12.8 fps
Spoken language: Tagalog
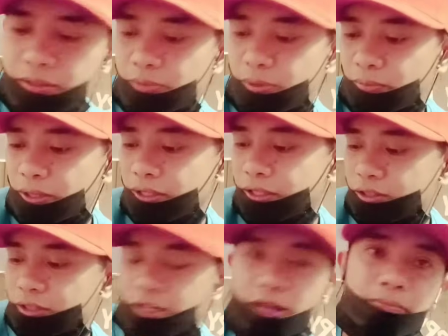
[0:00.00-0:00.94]
pwede
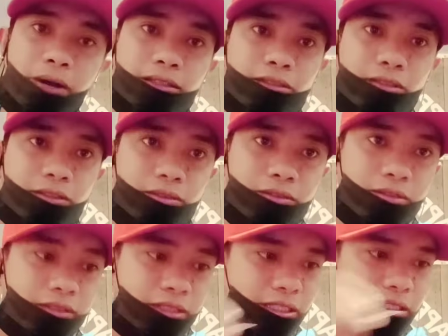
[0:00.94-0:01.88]
nyo nang ipasok yung
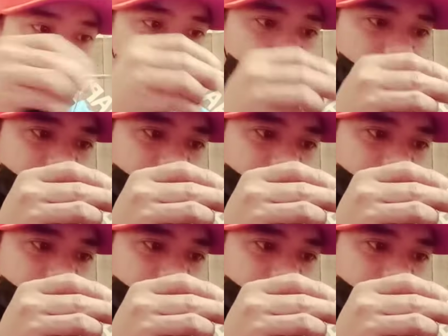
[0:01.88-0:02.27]
tornilyo